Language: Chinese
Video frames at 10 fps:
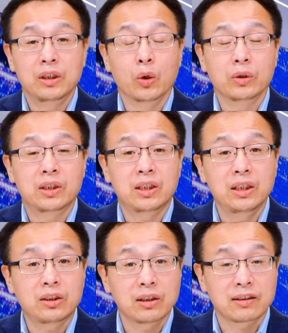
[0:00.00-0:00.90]
有
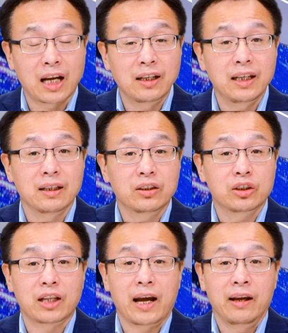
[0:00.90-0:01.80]
七十三例
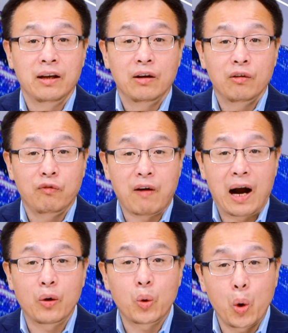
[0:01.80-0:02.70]
是在。
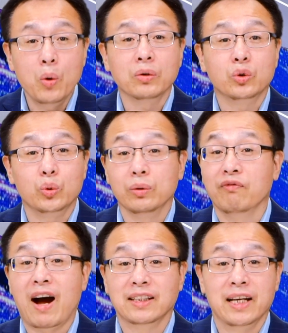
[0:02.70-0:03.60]
防控区
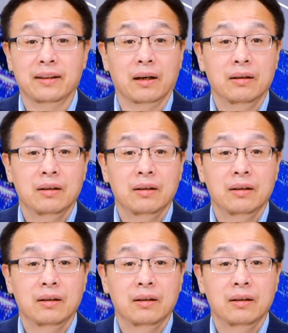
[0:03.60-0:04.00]
发现的，